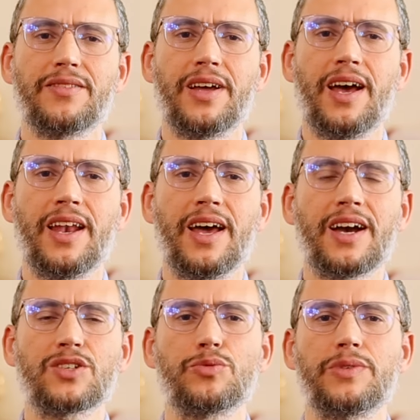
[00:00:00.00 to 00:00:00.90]

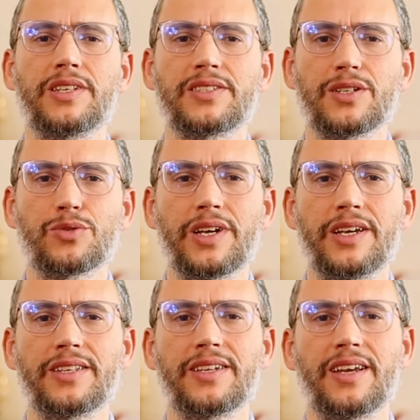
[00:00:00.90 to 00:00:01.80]
فالعلاقة بين
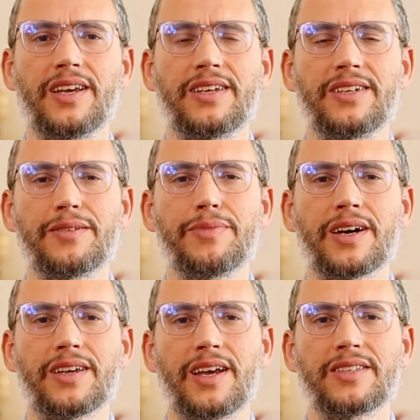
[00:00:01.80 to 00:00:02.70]
الزوجين
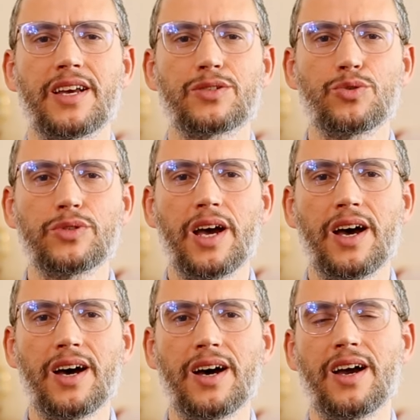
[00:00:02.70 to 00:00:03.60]
ينبغي أن
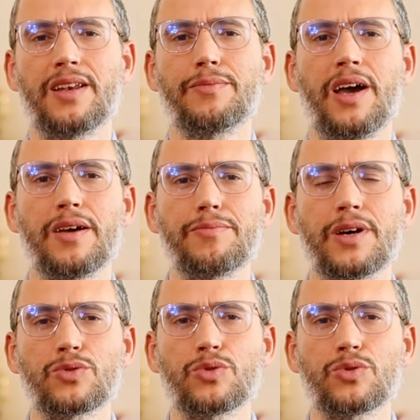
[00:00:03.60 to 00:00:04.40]
تسودها المحبة